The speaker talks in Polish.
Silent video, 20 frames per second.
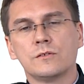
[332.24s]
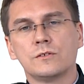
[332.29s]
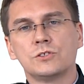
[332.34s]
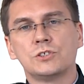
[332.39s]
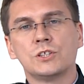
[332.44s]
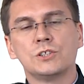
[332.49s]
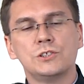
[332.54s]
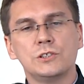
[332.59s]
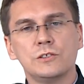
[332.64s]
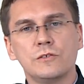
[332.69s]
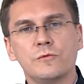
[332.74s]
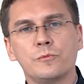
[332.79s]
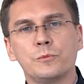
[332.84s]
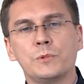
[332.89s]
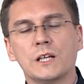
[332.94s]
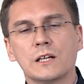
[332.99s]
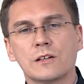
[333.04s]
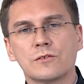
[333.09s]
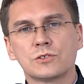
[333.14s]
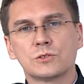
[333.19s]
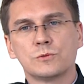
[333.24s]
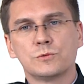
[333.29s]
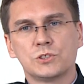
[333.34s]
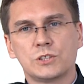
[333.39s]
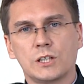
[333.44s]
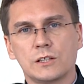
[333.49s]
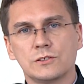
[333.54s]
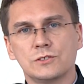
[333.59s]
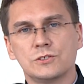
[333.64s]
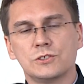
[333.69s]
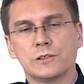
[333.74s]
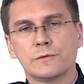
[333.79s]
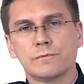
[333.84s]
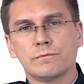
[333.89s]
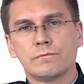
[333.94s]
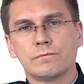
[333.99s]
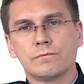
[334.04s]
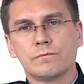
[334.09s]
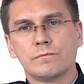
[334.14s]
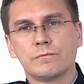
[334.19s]
siedzi w pierwszym rzędzie,
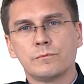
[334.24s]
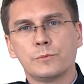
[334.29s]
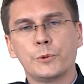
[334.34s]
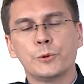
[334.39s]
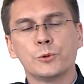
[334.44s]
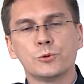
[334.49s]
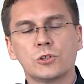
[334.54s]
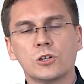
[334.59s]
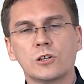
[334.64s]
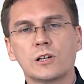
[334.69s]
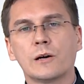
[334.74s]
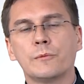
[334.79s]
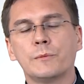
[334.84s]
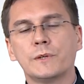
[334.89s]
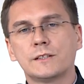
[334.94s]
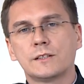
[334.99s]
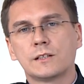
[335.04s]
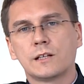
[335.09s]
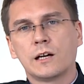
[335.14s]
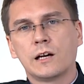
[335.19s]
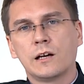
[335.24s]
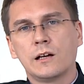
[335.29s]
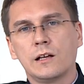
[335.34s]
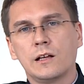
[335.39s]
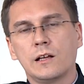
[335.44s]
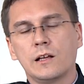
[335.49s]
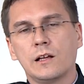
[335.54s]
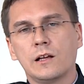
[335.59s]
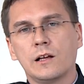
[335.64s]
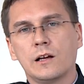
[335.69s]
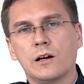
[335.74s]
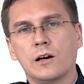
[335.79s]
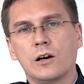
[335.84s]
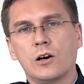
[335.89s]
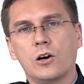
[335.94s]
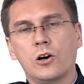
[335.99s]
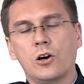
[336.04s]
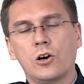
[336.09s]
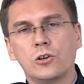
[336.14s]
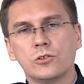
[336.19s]
półtora metra
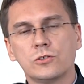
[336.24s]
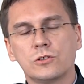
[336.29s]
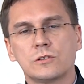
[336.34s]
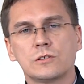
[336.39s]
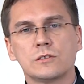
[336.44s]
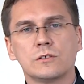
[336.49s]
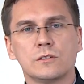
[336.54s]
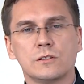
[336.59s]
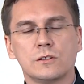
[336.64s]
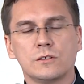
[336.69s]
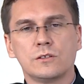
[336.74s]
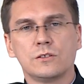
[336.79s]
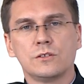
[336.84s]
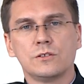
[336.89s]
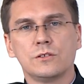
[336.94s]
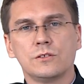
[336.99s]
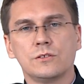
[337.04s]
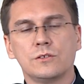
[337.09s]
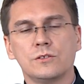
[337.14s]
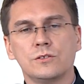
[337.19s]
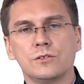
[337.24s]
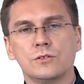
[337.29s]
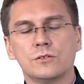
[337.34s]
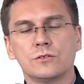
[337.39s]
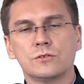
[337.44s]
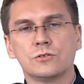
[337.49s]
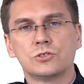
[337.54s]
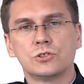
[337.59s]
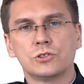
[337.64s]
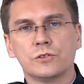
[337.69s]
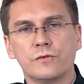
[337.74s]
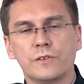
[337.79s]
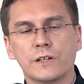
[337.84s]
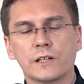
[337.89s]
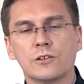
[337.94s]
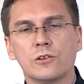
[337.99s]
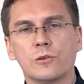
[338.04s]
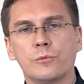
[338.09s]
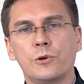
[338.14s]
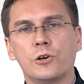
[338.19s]
od
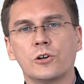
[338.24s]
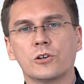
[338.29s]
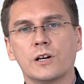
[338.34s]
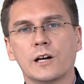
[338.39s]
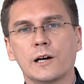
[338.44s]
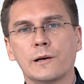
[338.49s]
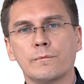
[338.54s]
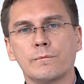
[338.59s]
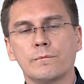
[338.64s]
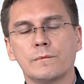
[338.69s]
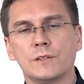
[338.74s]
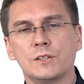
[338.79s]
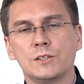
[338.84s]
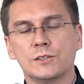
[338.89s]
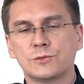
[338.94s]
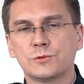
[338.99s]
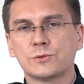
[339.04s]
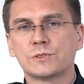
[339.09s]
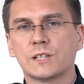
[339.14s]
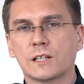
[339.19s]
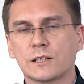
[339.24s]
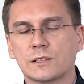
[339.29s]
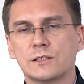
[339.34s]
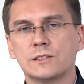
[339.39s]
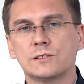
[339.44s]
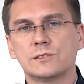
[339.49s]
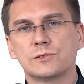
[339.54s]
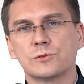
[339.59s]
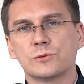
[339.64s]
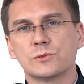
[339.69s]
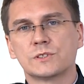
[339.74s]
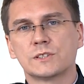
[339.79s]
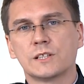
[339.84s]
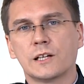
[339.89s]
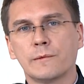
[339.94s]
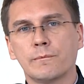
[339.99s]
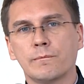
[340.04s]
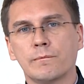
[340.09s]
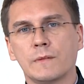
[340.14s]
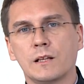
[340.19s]
żywego Boga, Jezusa
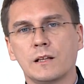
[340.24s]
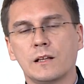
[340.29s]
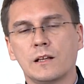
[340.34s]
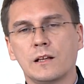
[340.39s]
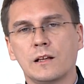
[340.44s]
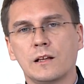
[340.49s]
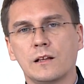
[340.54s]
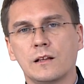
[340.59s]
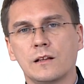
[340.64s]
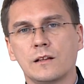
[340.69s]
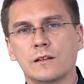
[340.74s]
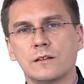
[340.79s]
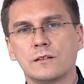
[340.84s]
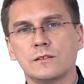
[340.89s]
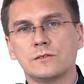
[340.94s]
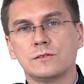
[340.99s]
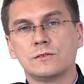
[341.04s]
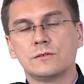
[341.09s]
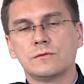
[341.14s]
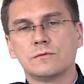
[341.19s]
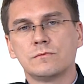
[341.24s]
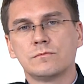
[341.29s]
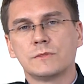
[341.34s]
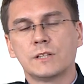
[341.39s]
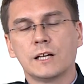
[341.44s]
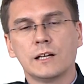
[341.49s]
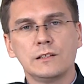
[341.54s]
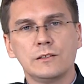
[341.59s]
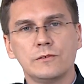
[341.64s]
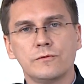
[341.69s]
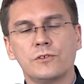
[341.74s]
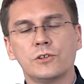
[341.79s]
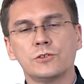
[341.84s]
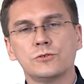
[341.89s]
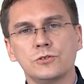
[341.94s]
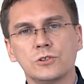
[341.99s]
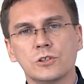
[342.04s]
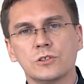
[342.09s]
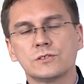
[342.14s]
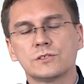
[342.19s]
Chrystusa. Ten
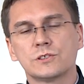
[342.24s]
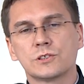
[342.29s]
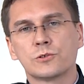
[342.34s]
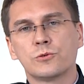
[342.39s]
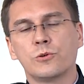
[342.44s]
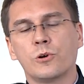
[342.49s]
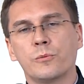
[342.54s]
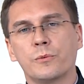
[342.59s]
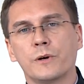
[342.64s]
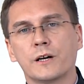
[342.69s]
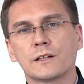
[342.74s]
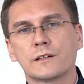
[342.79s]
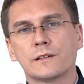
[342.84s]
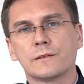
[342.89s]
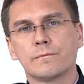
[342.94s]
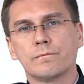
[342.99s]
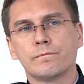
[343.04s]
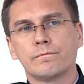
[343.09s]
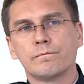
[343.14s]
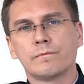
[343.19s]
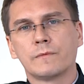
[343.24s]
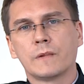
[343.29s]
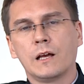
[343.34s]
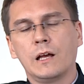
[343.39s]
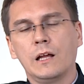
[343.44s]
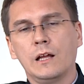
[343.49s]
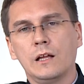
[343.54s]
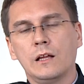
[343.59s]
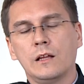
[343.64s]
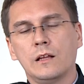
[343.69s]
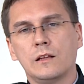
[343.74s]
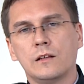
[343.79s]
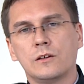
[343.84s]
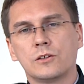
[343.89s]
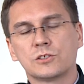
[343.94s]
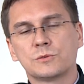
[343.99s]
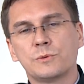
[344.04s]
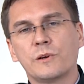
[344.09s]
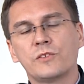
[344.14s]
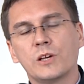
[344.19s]
wojujący chłopak.
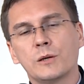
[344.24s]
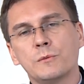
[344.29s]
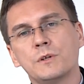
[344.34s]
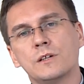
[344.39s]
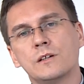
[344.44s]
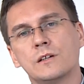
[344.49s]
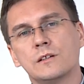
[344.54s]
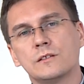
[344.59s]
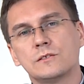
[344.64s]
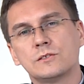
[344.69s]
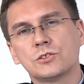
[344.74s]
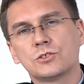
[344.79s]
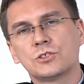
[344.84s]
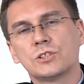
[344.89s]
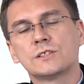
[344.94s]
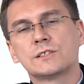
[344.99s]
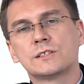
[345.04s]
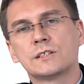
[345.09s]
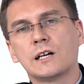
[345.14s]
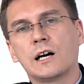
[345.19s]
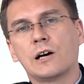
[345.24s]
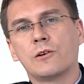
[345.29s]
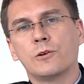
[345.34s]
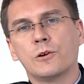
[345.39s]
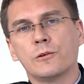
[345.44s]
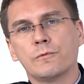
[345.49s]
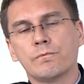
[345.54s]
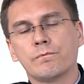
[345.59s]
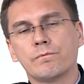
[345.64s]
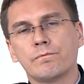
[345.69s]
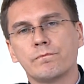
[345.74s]
Rozmawiamy, co się stało.